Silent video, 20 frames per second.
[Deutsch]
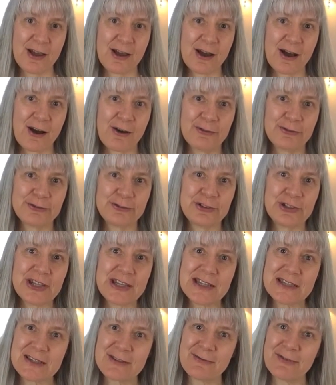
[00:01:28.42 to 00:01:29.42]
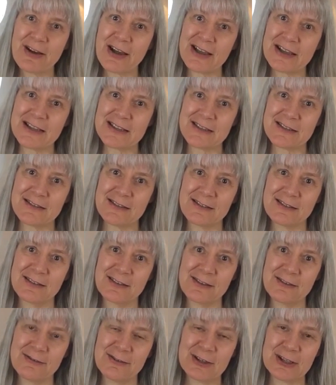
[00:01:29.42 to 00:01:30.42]
Auf diese Weise
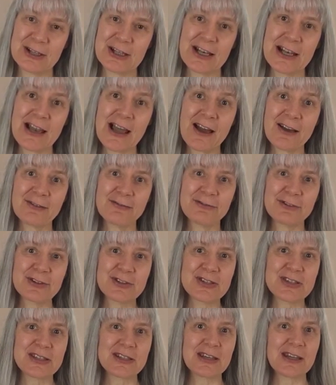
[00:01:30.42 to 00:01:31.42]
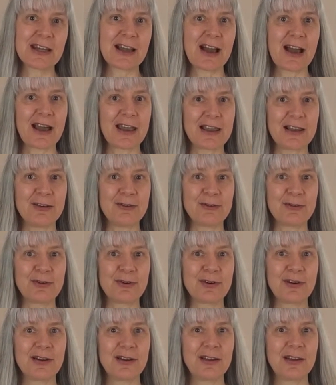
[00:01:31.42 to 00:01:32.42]
wird langfristig Heilung
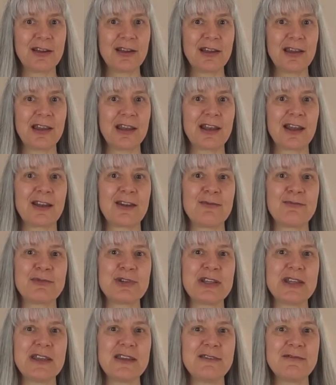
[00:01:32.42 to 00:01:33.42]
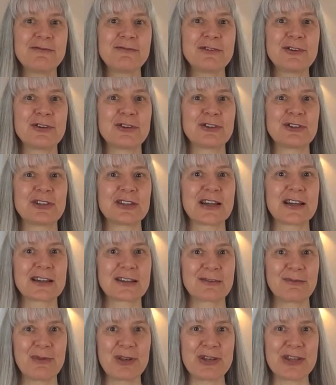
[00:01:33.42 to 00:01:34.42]
in einem tiefen
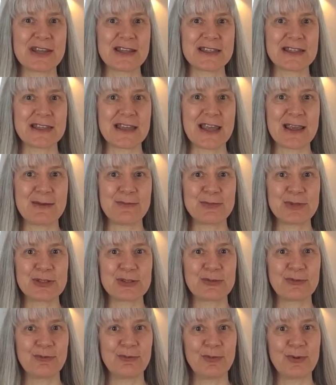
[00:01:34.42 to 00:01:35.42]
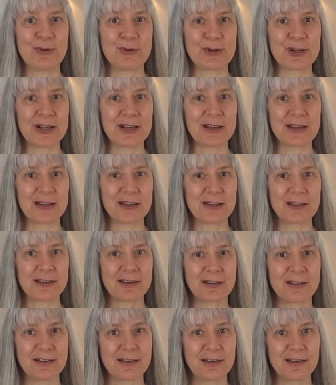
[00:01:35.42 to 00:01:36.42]
Kontakt mit dir selbst möglich,
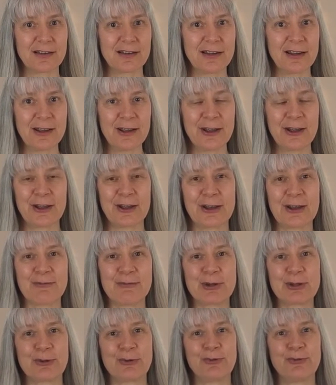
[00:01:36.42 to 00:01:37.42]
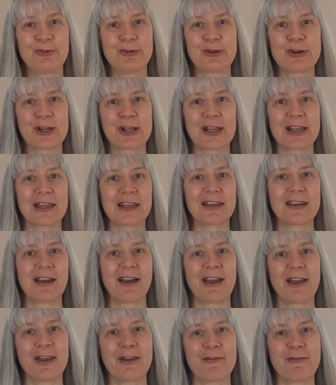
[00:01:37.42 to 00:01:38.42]
damit du wirklich
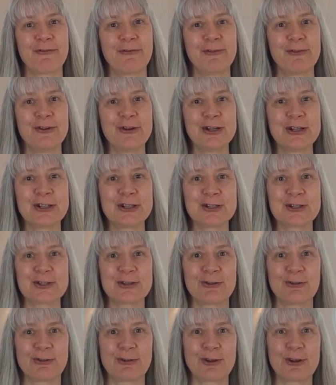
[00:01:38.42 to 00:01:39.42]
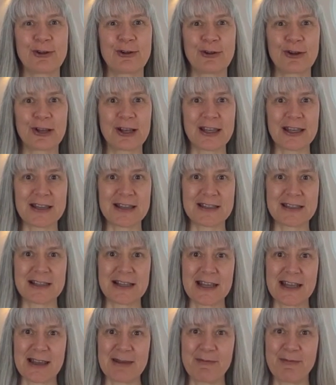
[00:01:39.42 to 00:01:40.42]
ein erfülltes und glückliches
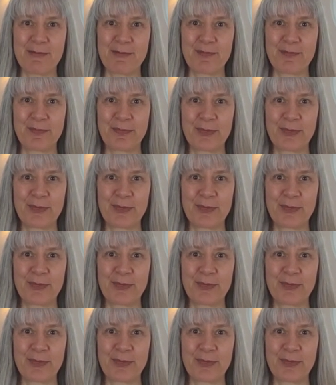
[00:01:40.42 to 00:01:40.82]
Leben